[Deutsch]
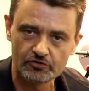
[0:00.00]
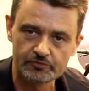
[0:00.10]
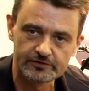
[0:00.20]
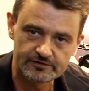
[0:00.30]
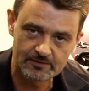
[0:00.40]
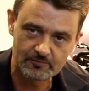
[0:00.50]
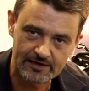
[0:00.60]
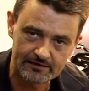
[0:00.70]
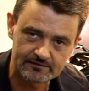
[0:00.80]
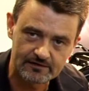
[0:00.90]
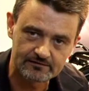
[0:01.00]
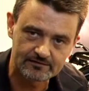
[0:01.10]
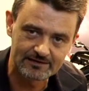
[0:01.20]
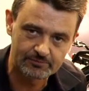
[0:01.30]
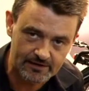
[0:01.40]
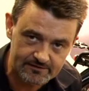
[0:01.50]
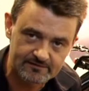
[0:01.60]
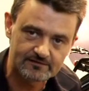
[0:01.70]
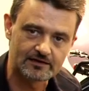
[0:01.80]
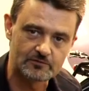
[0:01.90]
noch mit dem Gates-Antrieb
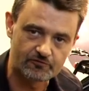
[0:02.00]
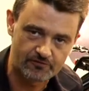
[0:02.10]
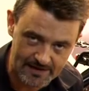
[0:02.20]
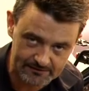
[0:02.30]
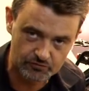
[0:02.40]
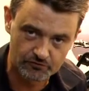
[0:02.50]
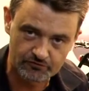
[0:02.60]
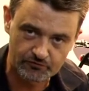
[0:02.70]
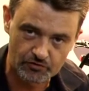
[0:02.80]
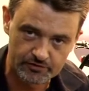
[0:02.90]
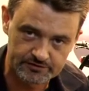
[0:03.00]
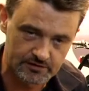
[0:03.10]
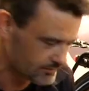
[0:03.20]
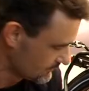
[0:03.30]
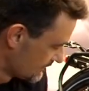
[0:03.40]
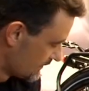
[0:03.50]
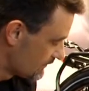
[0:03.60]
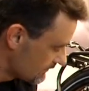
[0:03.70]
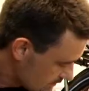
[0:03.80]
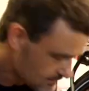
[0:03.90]
extrem wartungsfreundlich.
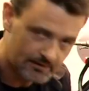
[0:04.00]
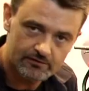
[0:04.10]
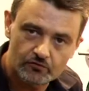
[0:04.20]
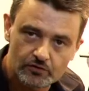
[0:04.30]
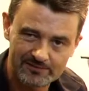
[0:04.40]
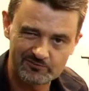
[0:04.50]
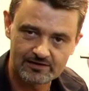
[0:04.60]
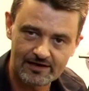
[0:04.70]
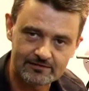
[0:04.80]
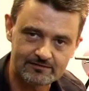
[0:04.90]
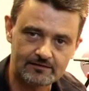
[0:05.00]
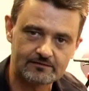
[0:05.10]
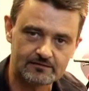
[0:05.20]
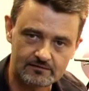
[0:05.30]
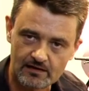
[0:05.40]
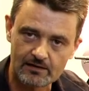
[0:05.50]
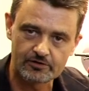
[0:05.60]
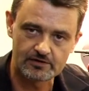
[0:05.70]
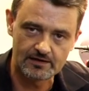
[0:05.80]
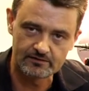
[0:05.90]
Also im Klartext, ich habe
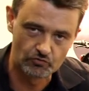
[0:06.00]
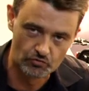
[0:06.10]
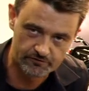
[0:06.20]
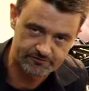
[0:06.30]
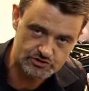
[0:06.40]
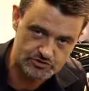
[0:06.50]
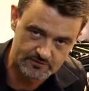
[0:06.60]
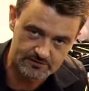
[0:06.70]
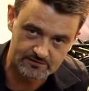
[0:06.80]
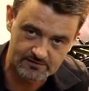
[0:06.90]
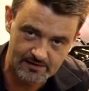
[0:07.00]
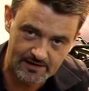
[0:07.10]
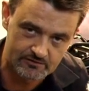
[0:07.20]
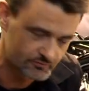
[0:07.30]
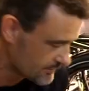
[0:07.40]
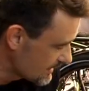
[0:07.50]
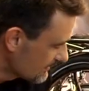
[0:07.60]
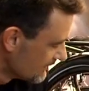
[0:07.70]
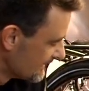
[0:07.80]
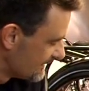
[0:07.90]
keine ölverschmierte Kleidung mehr
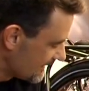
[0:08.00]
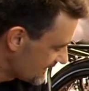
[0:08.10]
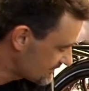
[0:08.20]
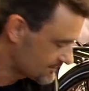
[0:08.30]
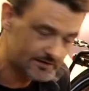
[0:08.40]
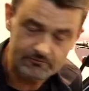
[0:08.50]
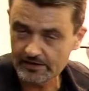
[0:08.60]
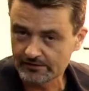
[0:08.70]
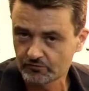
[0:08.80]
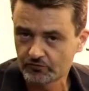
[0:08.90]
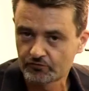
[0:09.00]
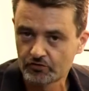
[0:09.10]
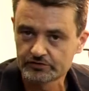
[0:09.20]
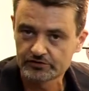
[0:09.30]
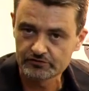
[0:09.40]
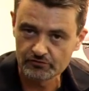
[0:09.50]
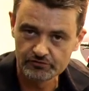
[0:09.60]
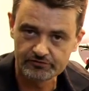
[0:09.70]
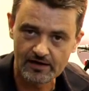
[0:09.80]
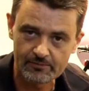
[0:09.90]
extrem wartungsfreundlich
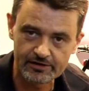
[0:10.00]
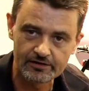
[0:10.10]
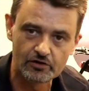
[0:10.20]
und dabei